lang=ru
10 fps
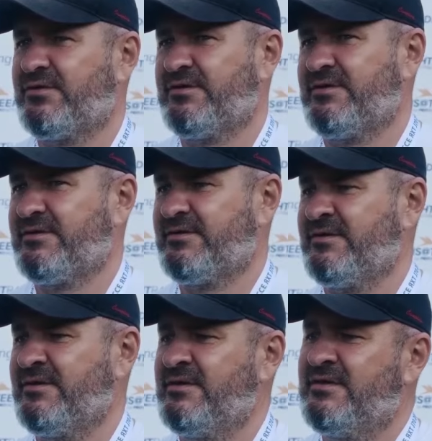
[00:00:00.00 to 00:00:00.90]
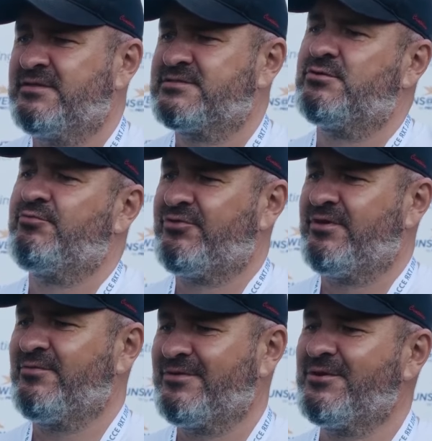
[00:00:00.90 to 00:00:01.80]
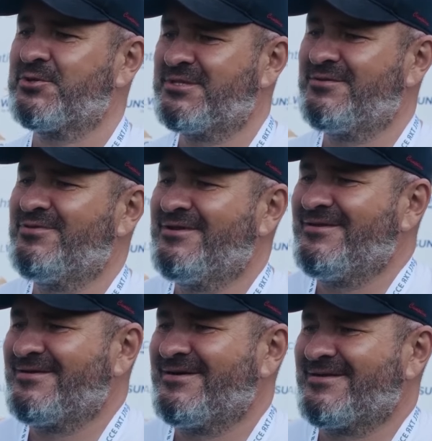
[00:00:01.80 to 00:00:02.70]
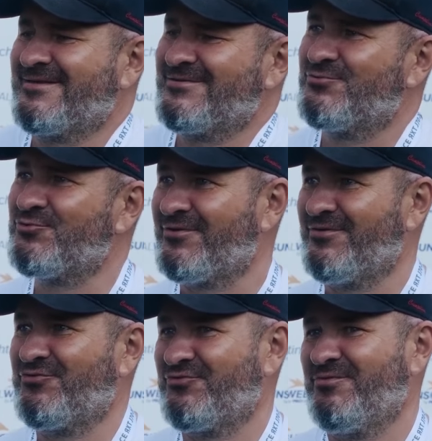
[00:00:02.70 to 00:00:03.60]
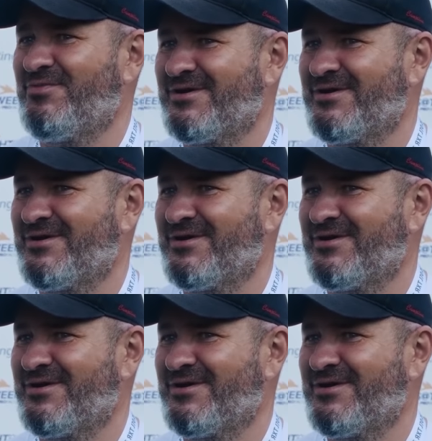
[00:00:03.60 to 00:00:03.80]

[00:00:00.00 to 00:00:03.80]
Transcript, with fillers: и, собственно, мы должны были как-то уровень свой